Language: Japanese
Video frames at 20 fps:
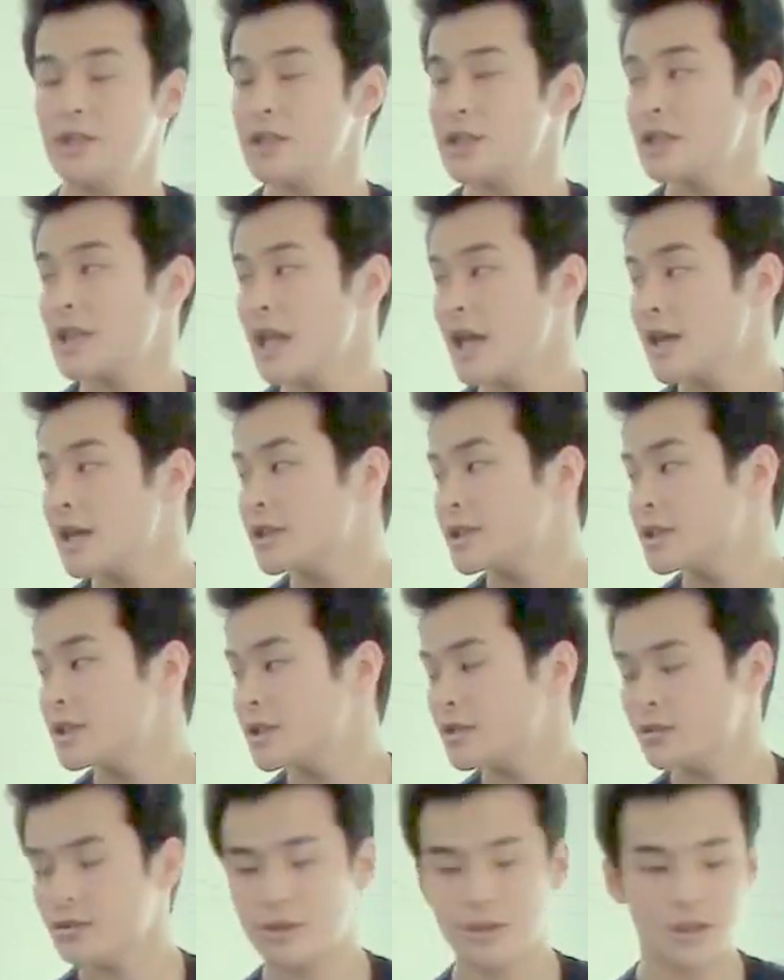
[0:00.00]
して
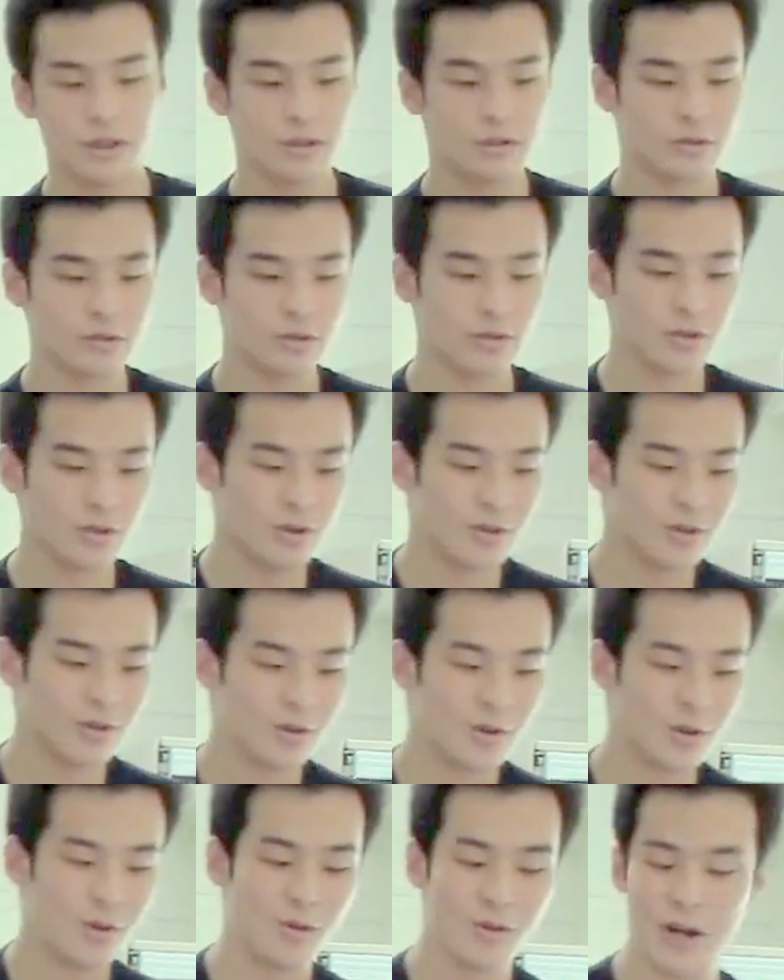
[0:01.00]
使用することの
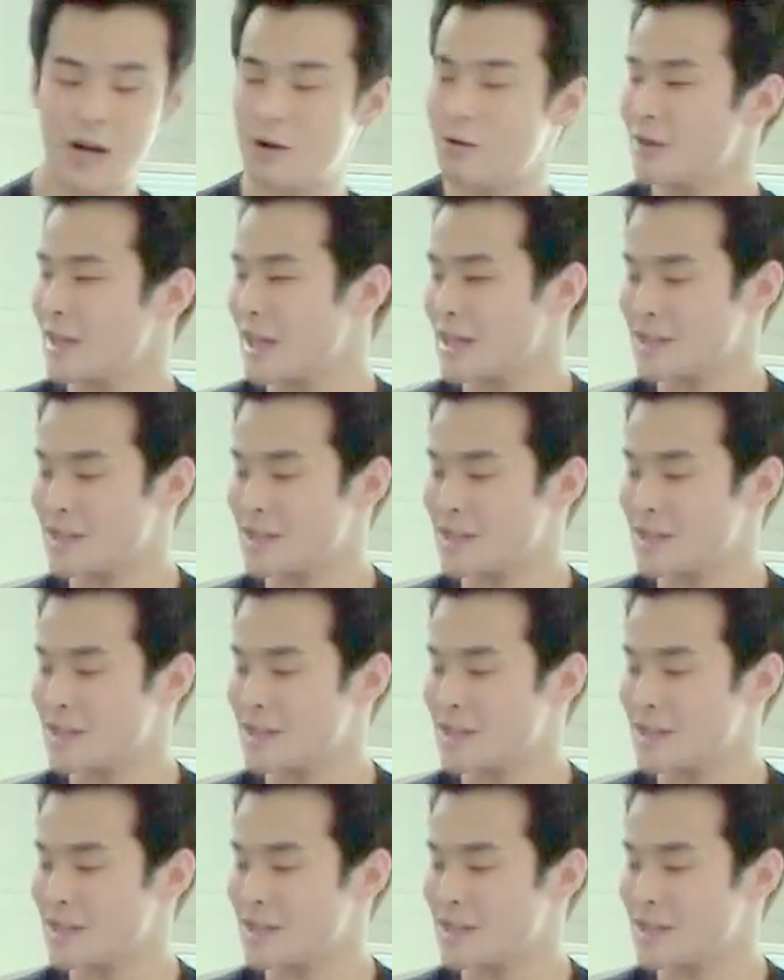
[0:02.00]
効果を